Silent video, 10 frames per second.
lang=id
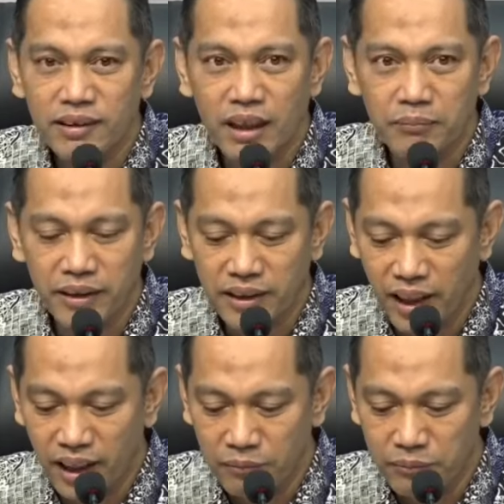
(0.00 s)
KPK
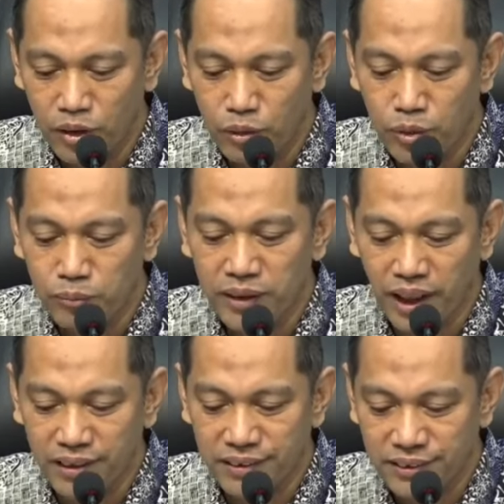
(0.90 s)

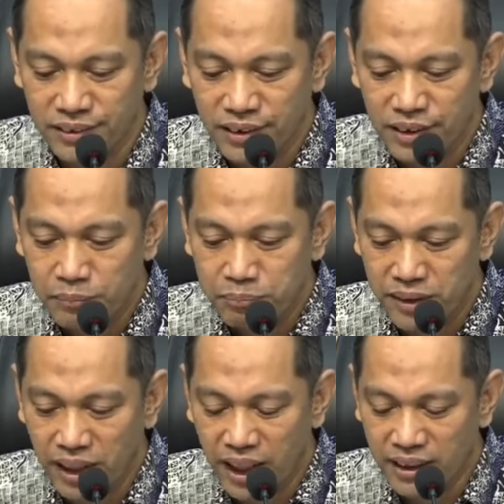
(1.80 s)
mengumumkan
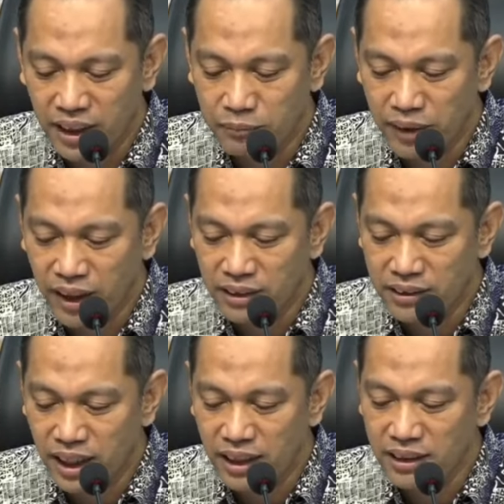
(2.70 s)
penahanan para
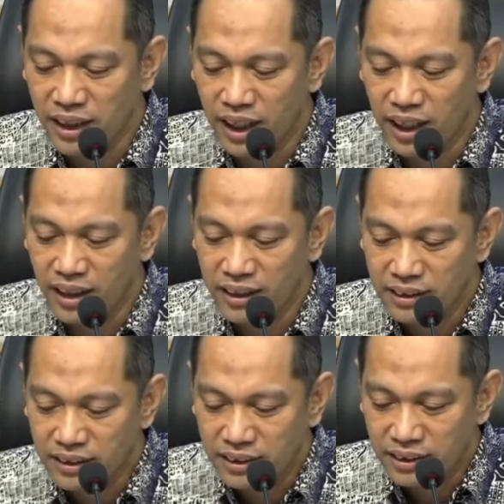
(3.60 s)
tersangka
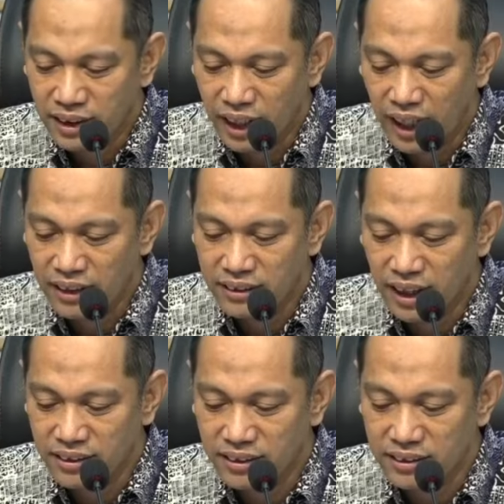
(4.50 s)

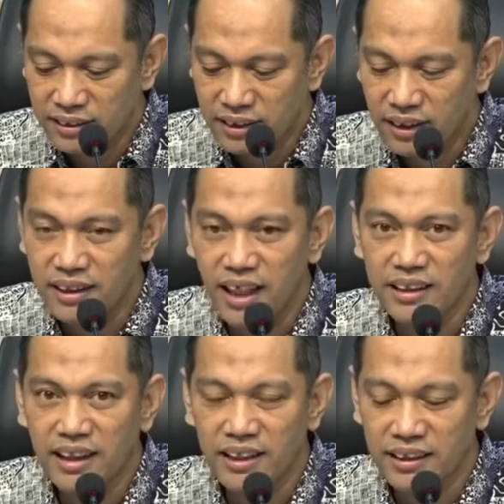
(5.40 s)
atas
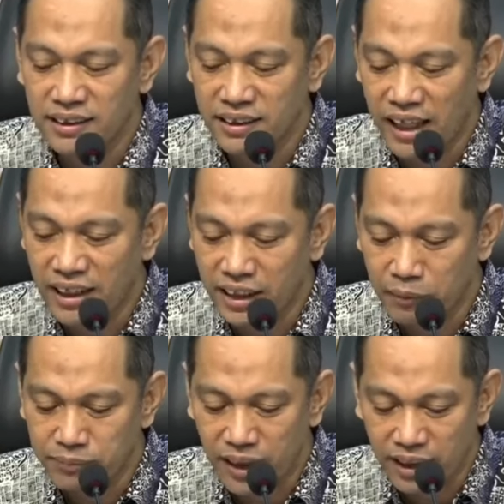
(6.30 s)
kegiatan
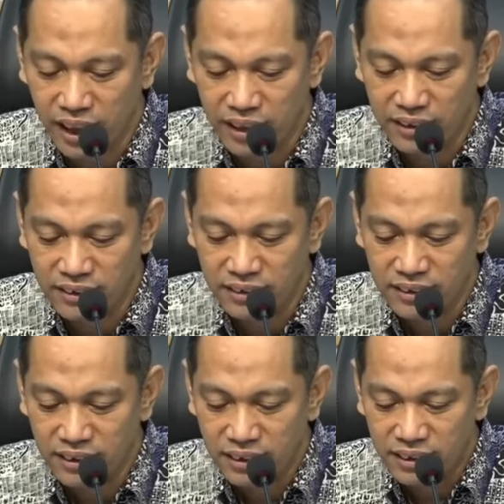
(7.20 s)
tangkap tangan
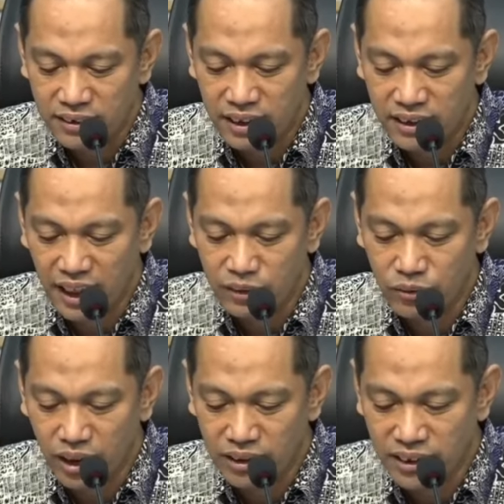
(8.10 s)
terkait
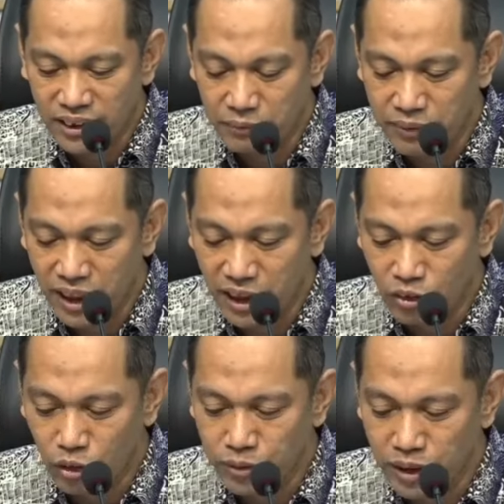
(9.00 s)
dugaan tindak pidana
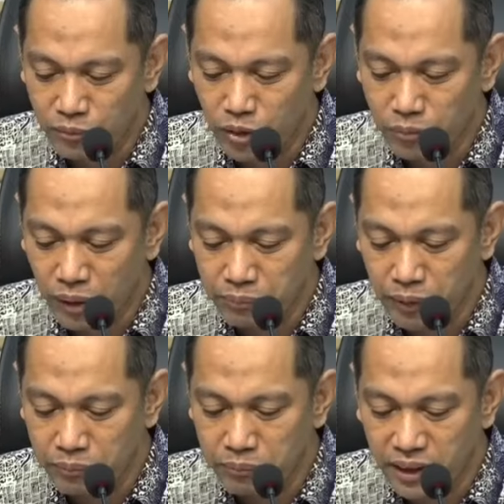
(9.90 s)
korupsi berupa
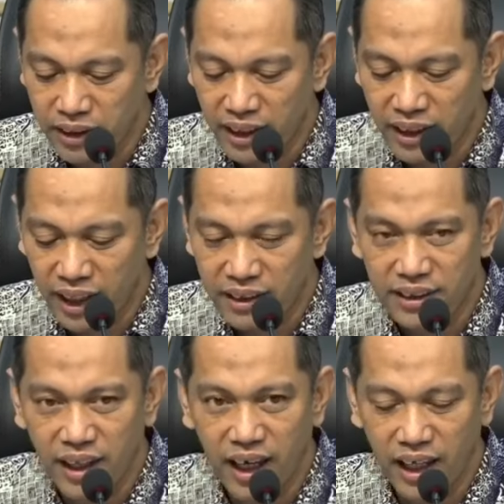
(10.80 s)
pemberian
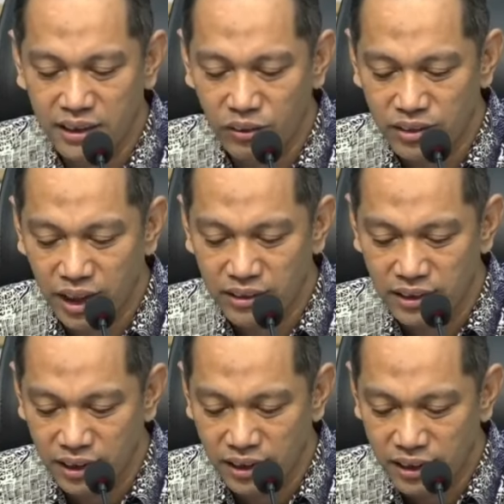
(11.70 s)
hadiah atau
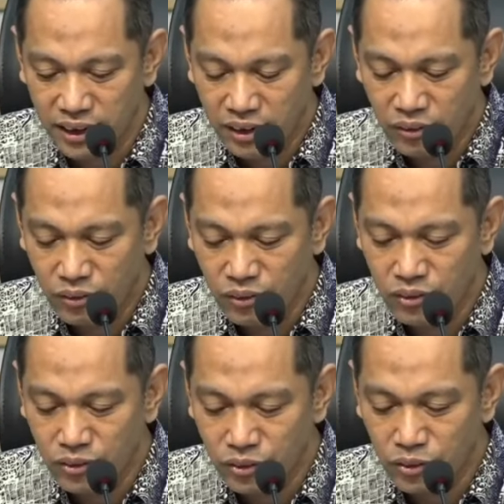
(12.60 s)
janji
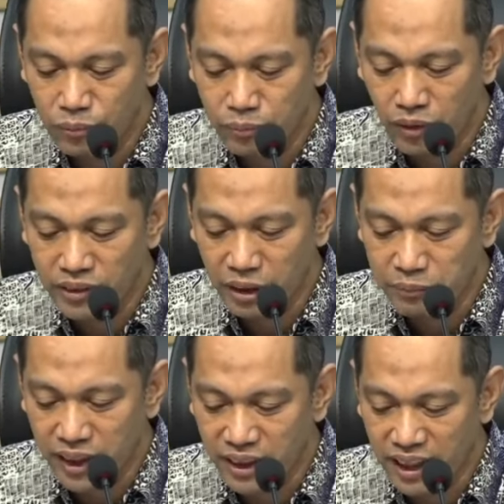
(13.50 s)
untuk
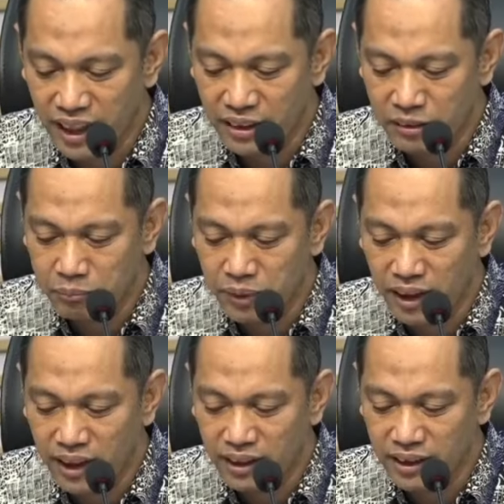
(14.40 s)
proyek pengadaan
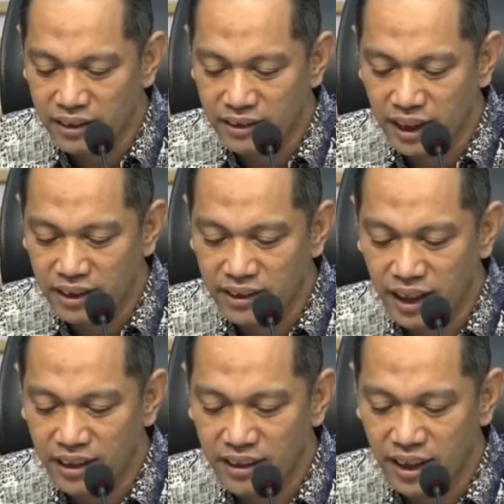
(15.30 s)
barang dan
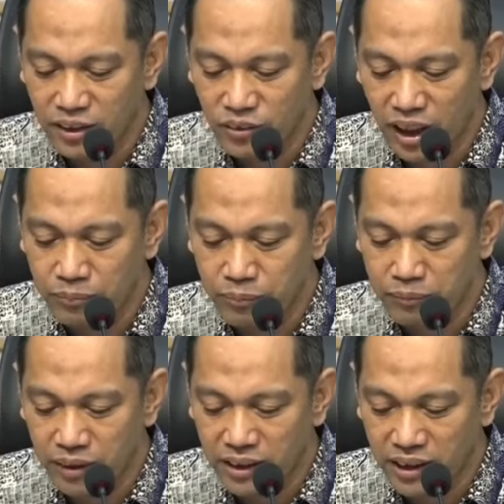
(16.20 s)
jasa di lingkungan
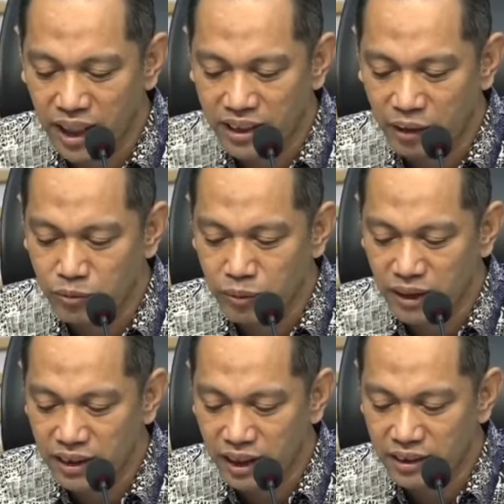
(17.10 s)
pemerintahan
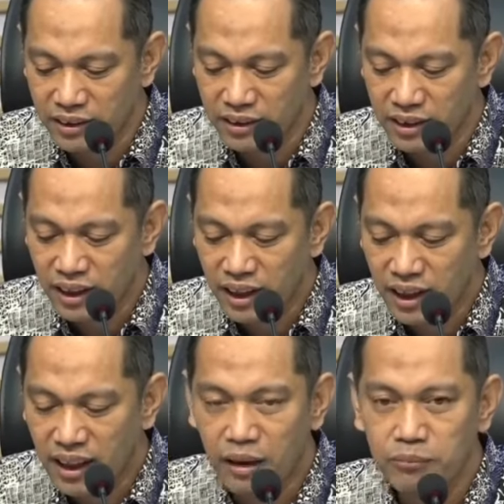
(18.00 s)
Kabupaten
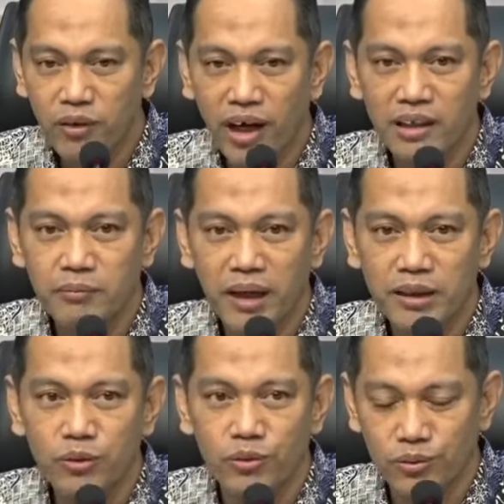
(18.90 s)
Labuhan
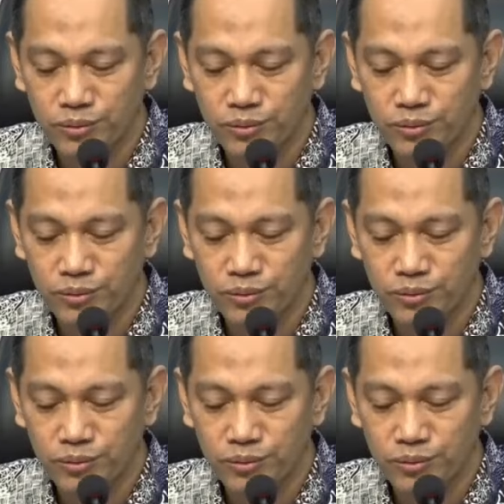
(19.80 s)
Batu.